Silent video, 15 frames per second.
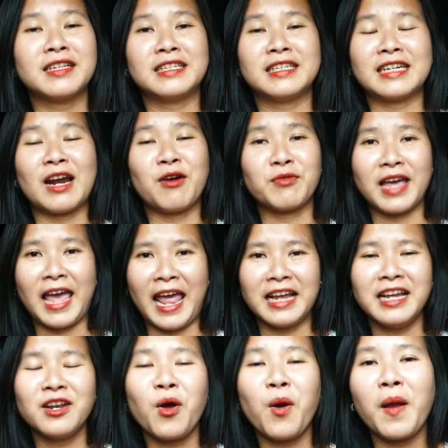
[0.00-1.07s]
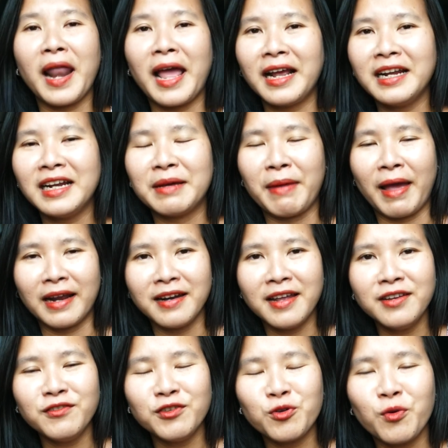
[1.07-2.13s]
rào cản lo lắng là bạn
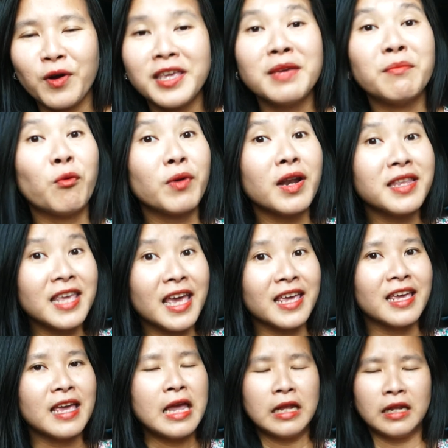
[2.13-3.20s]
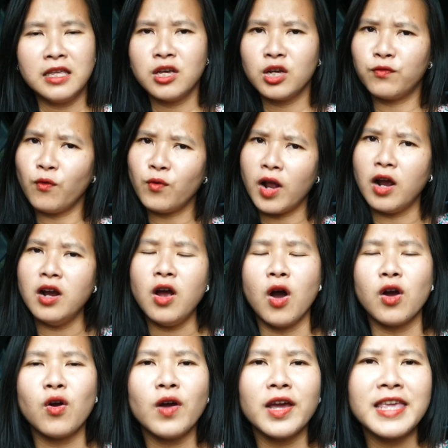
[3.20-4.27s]
đến với cô ấy vì mục đích gì tuy nhiên phụ nữ
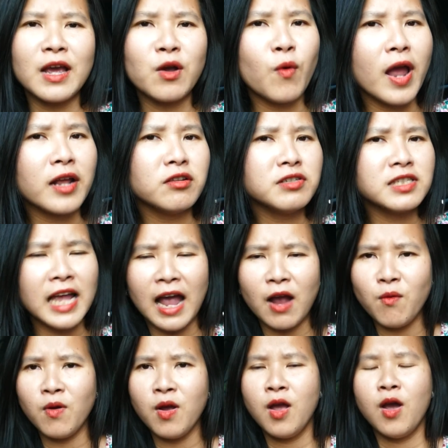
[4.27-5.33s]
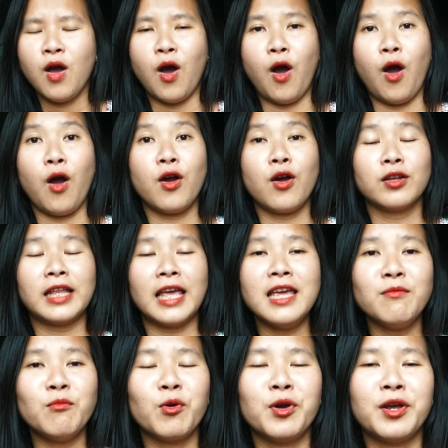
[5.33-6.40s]
họ có cái giác quan thứ sáu họ
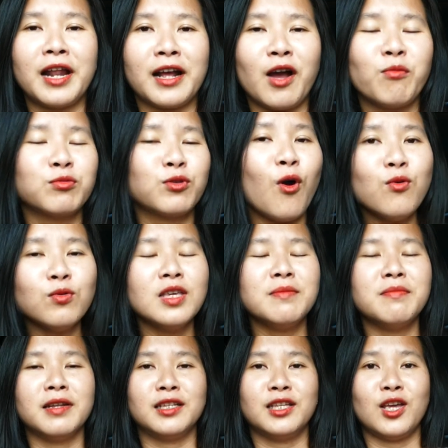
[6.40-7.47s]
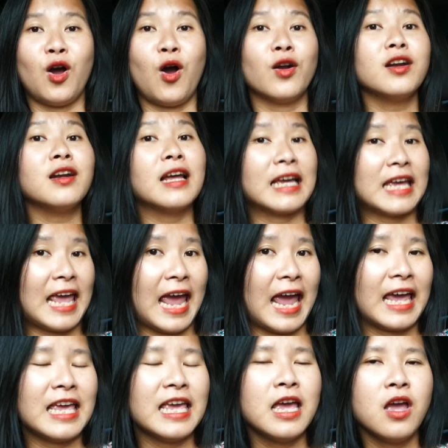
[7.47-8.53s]
thấy một người đàn ông tốt như mình thì họ rất là
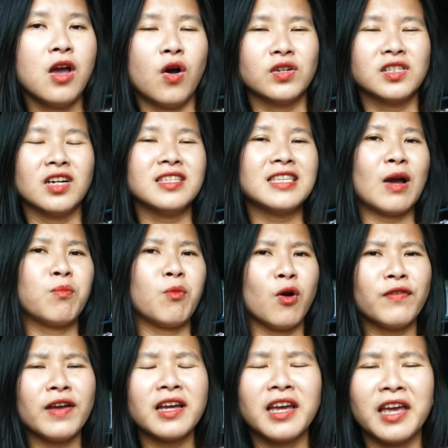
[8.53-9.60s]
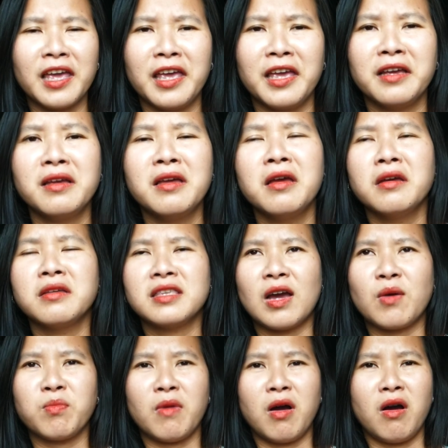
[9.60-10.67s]
ngại họ sợ chồng họ phát hiện
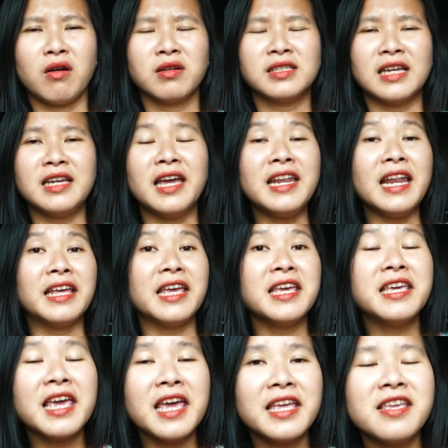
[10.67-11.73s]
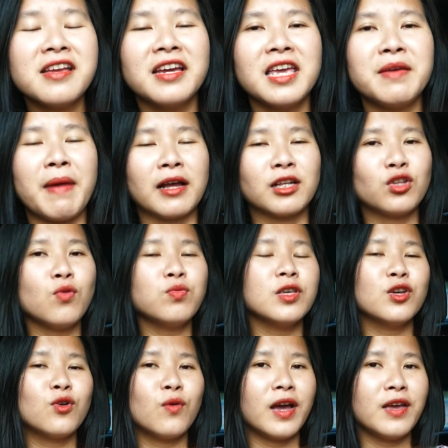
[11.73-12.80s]
chồng họ sẽ nghĩ này nghĩ kia nhưng khi bạn tốt
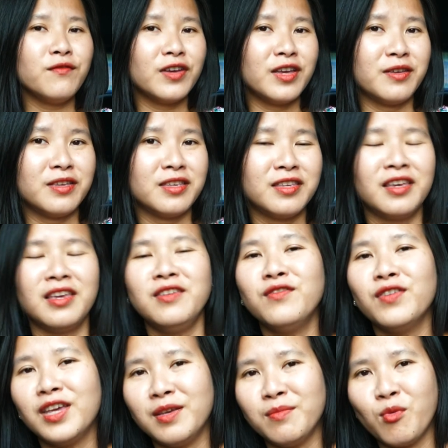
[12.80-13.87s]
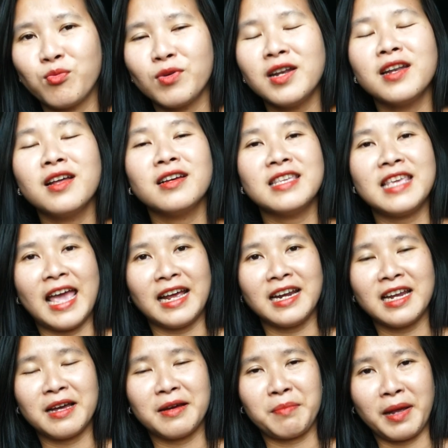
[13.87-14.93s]
với cô ấy vì chỉ vì mục đích đơn giản
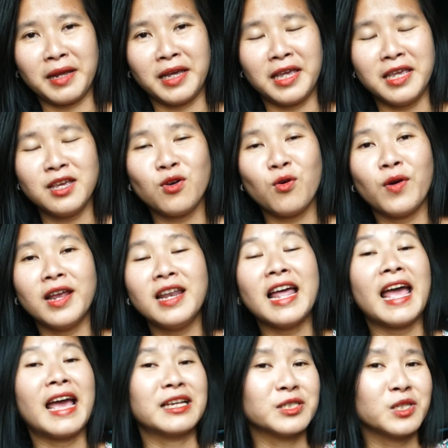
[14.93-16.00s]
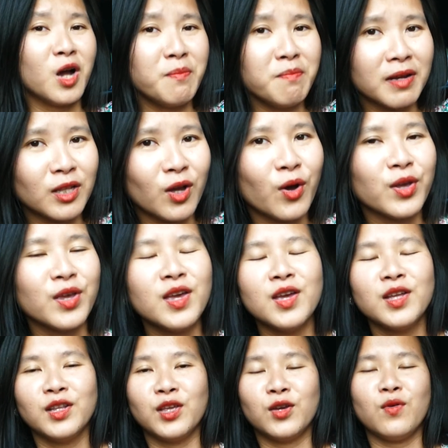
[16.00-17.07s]
là bạn nghĩ cô ấy là hàng xóm mà thôi
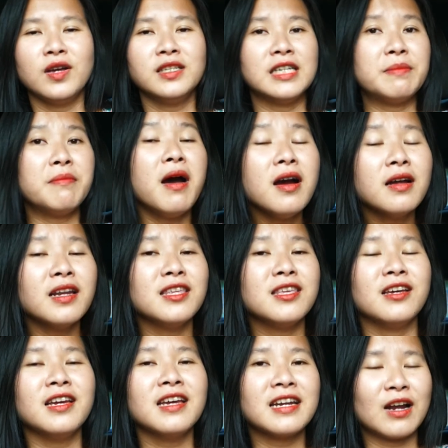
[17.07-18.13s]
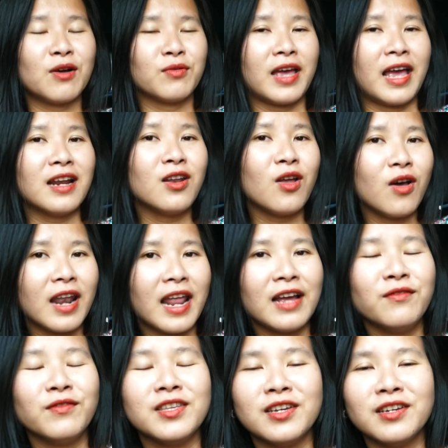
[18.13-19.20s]
thì cô ấy sẽ bớt đi những cái rào cản lo
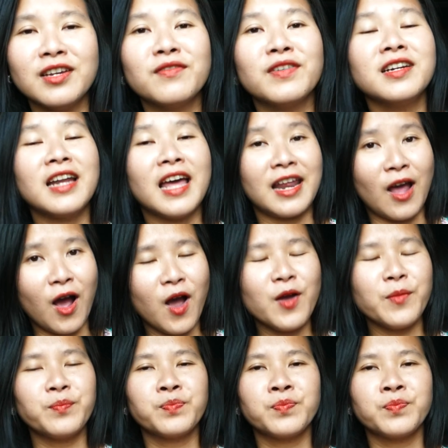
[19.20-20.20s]
lắng về những cái vấn đề đó